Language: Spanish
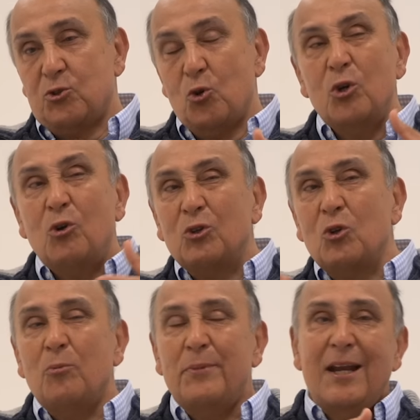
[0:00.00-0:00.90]
Hoy cuando
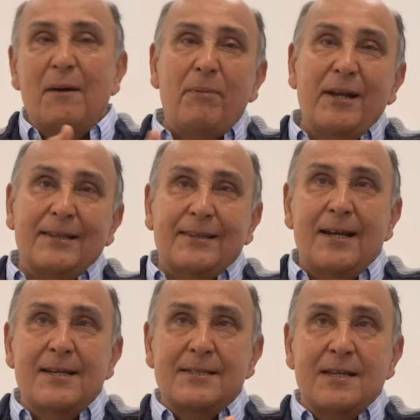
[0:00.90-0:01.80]
lo mirás para
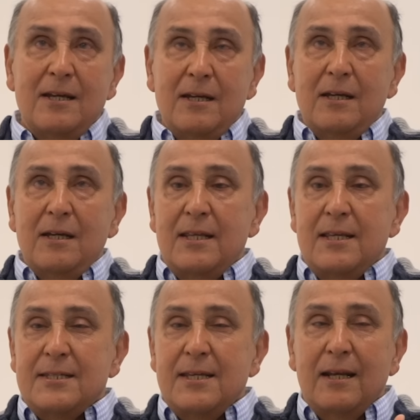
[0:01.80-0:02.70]
atrás, es
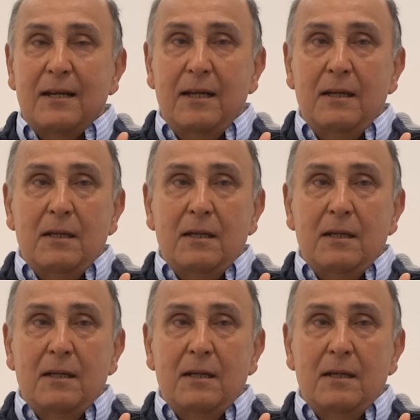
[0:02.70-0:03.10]
decir,